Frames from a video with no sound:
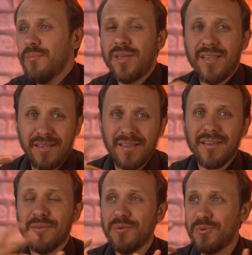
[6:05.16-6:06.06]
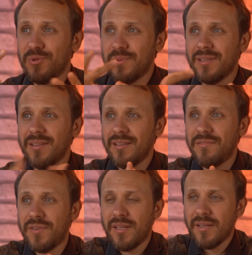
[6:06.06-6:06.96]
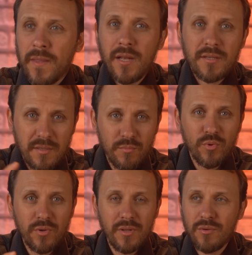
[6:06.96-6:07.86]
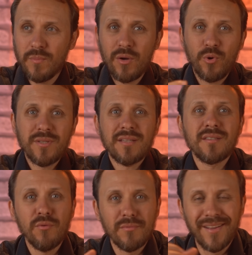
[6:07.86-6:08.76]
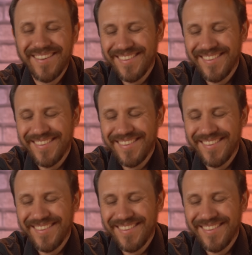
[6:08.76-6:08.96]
porque o YouTube, enfim, ela simula uma coisação.